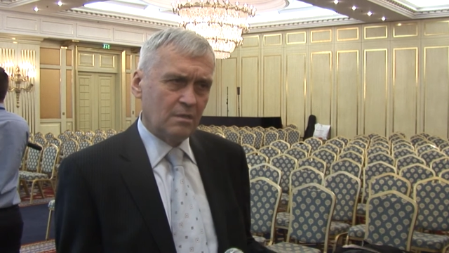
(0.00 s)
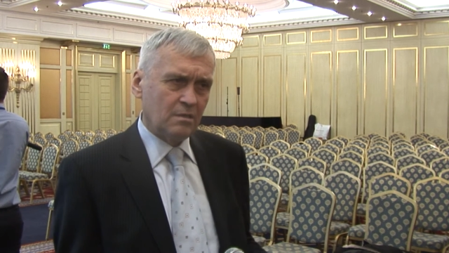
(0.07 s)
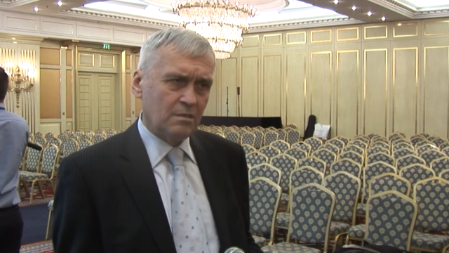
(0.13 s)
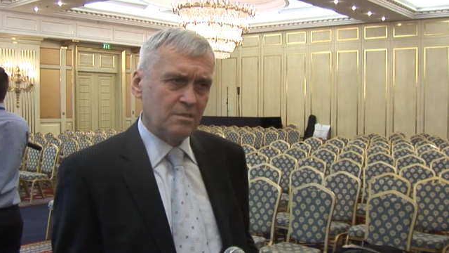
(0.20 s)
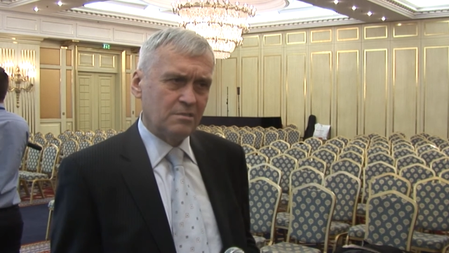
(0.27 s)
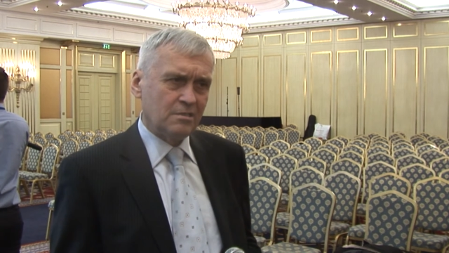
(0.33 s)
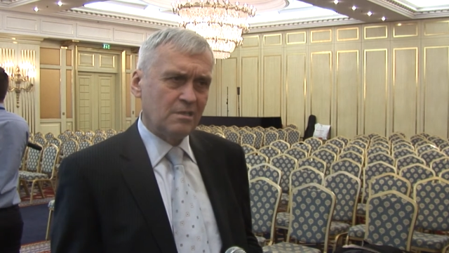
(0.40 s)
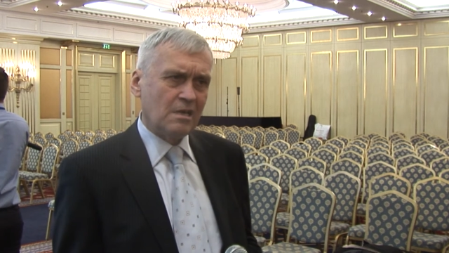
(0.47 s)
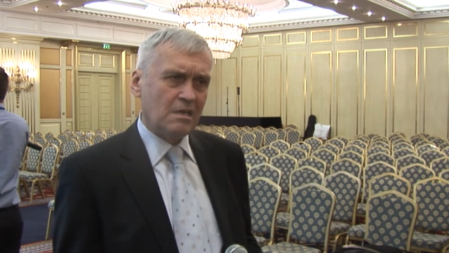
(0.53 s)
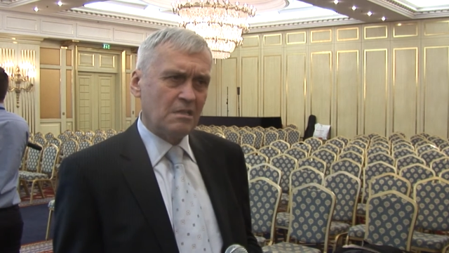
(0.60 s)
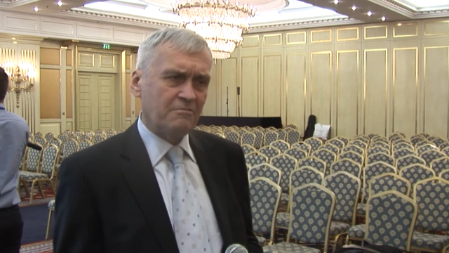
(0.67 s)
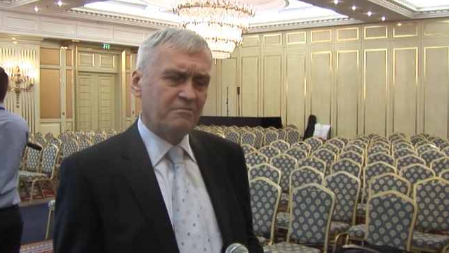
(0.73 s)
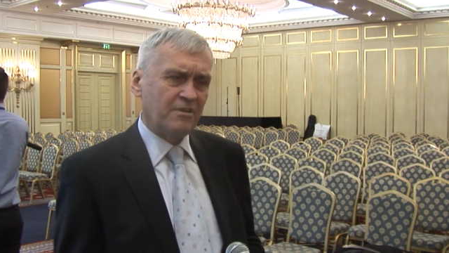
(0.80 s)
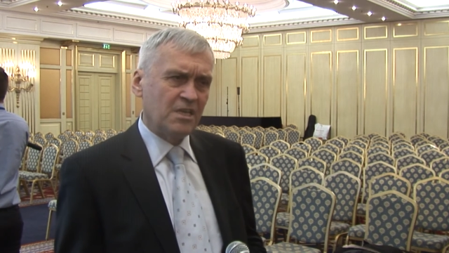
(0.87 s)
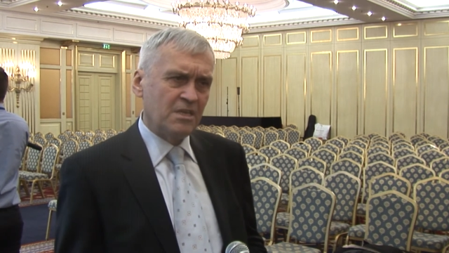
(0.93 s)

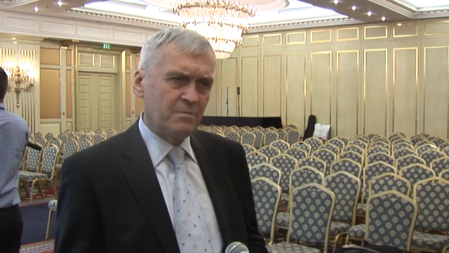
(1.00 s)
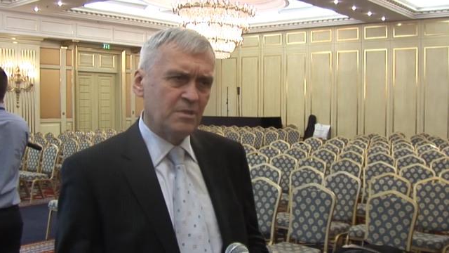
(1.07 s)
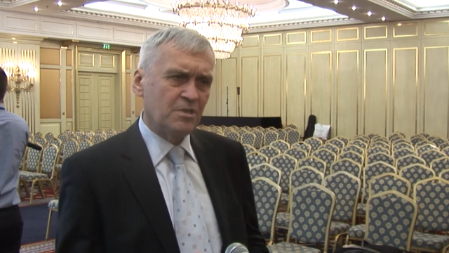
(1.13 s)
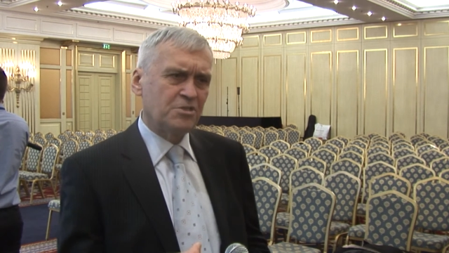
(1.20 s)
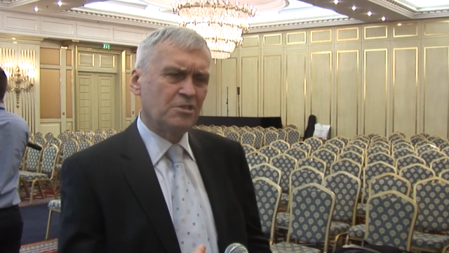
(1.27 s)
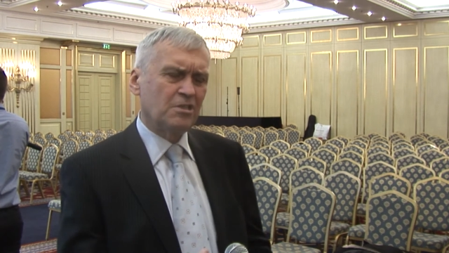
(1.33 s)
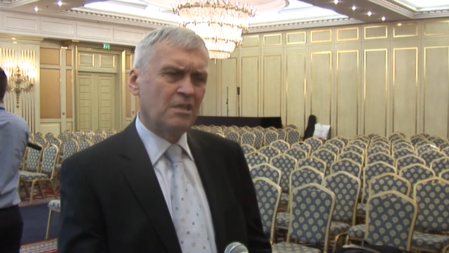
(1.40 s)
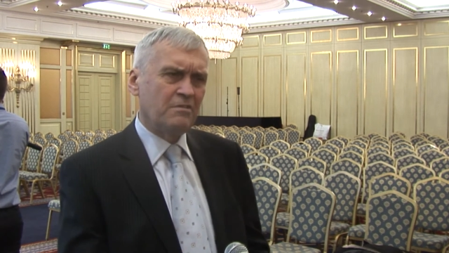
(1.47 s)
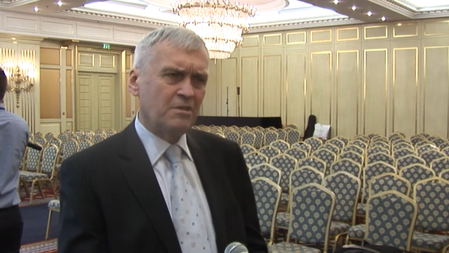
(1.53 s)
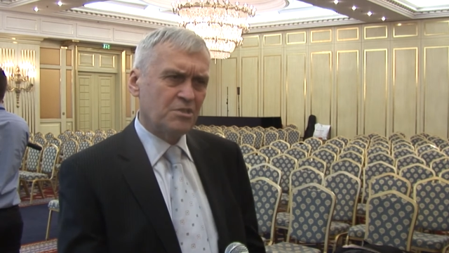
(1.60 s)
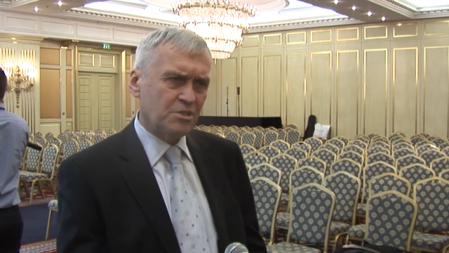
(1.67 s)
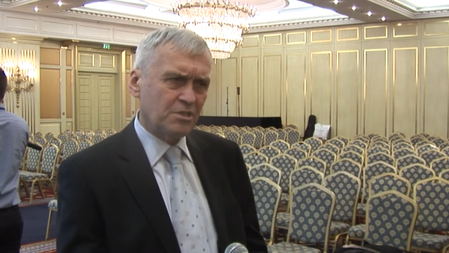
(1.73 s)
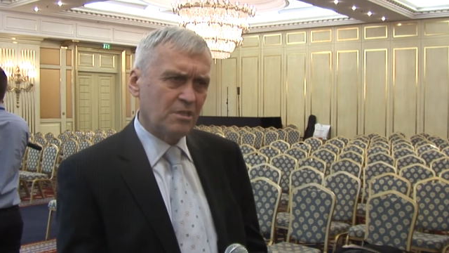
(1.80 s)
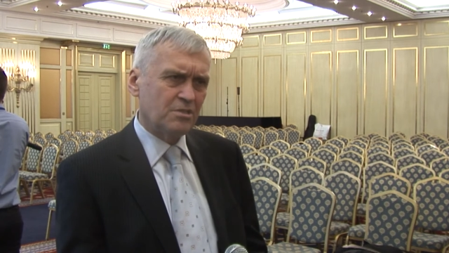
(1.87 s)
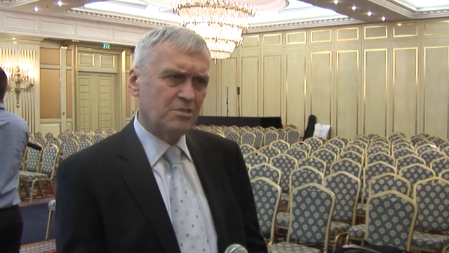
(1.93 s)
идеалов, а именно
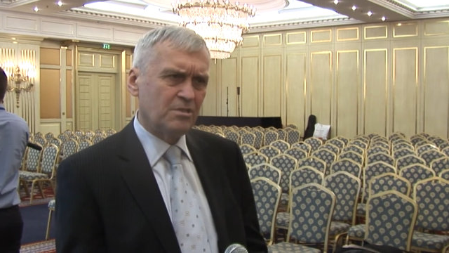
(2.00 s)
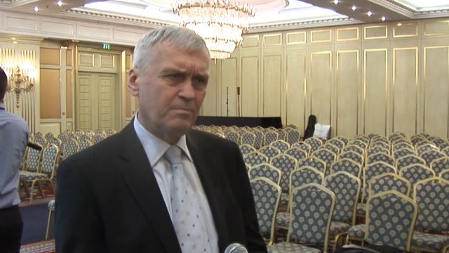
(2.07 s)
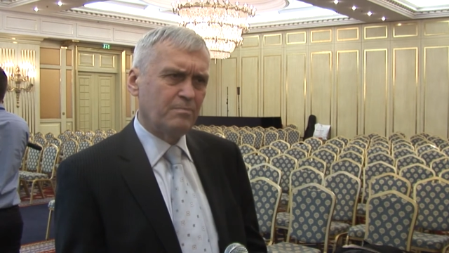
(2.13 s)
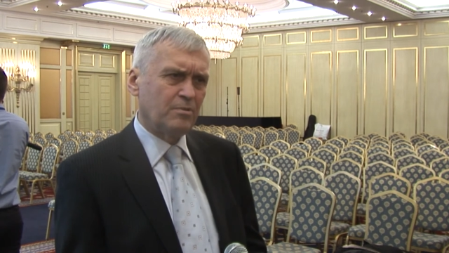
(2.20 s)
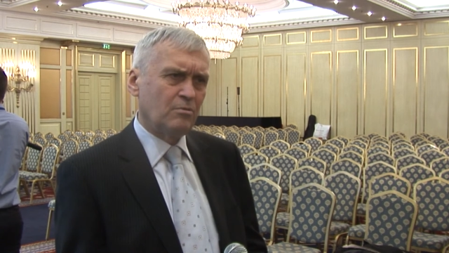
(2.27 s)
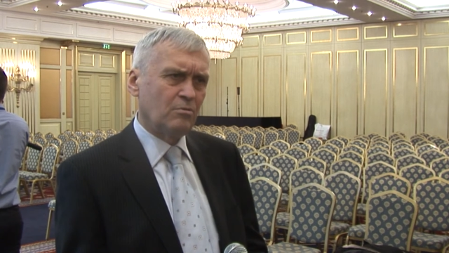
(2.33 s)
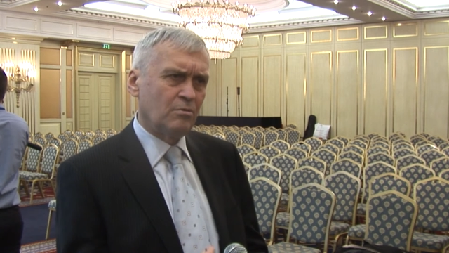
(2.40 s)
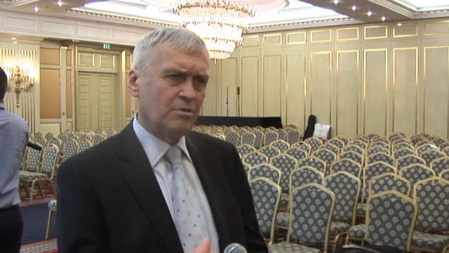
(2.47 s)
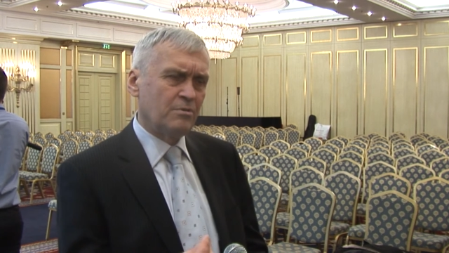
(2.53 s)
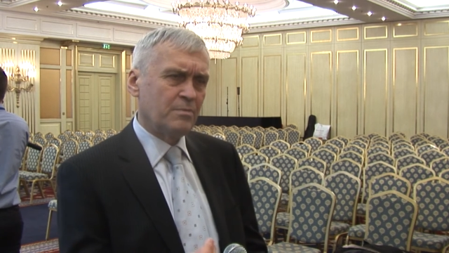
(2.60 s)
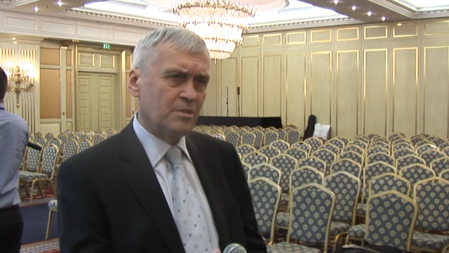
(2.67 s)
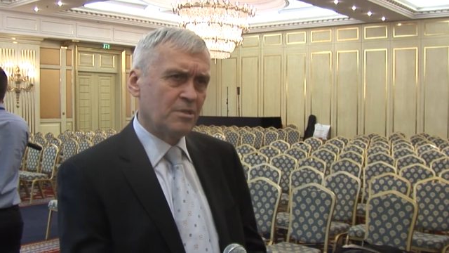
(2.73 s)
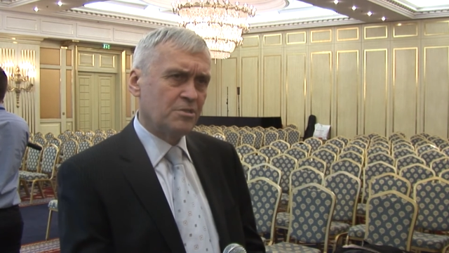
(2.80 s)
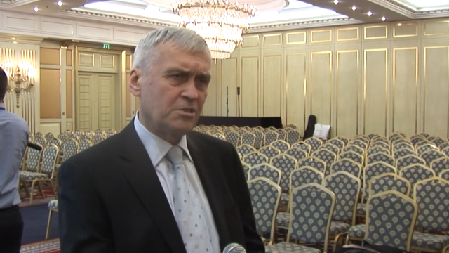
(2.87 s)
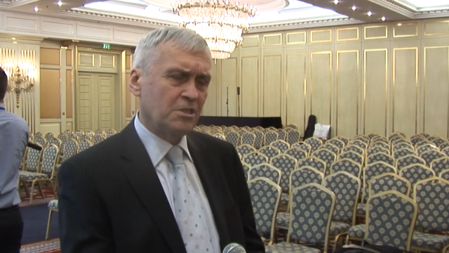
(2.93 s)
человеческое тепло,
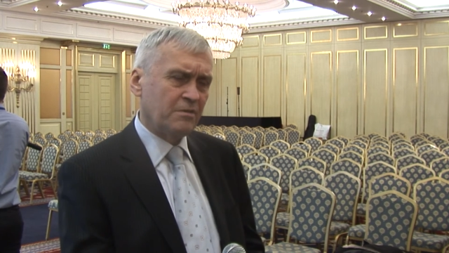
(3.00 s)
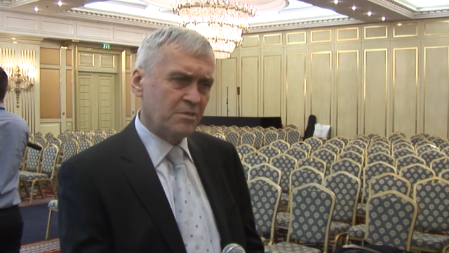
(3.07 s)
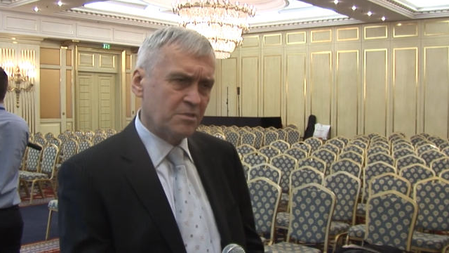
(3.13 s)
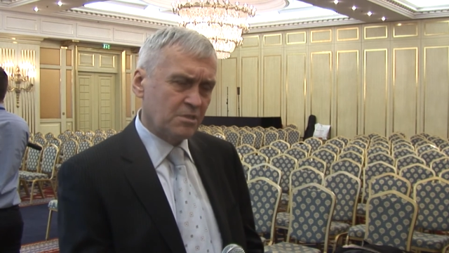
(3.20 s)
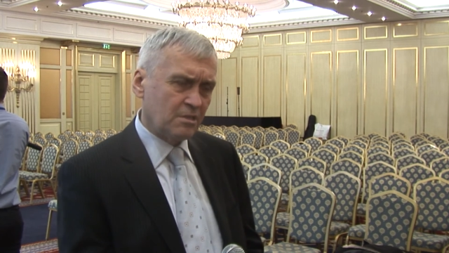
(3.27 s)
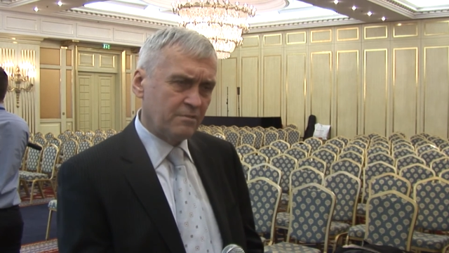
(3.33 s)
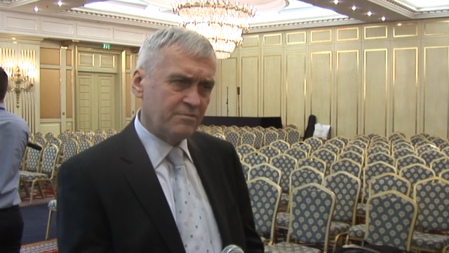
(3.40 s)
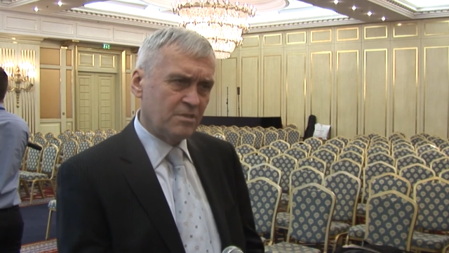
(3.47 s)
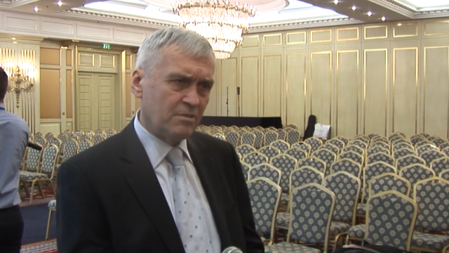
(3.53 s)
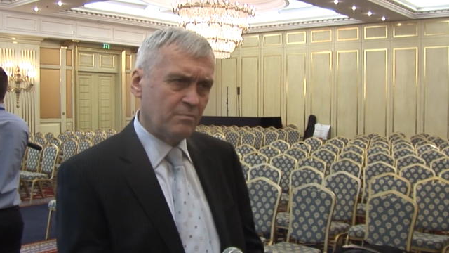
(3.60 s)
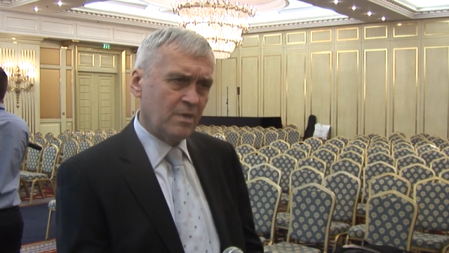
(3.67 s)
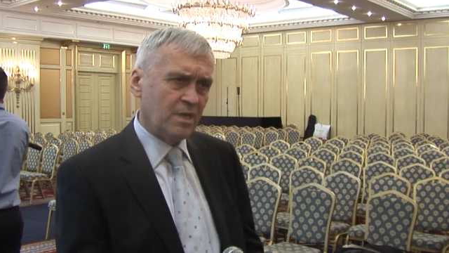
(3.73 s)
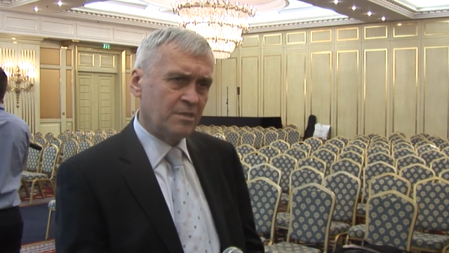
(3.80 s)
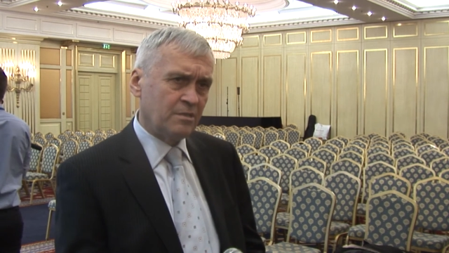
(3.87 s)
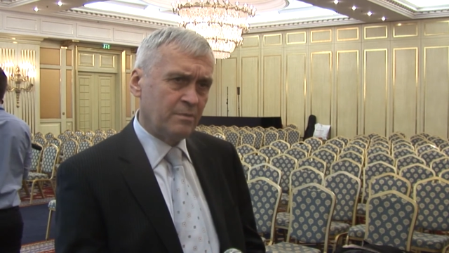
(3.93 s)
именно человеческое
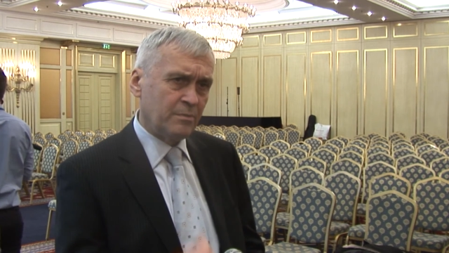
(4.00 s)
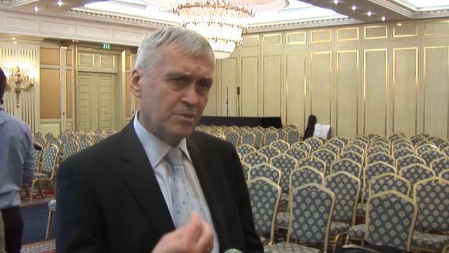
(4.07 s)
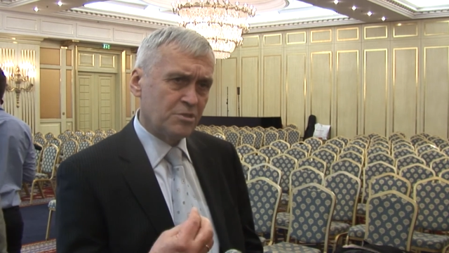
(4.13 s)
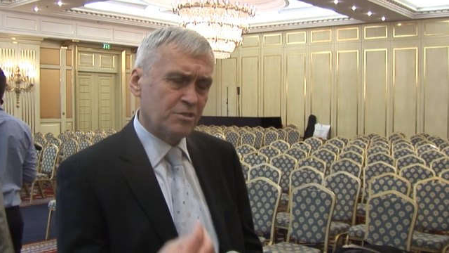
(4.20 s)
внимание, именно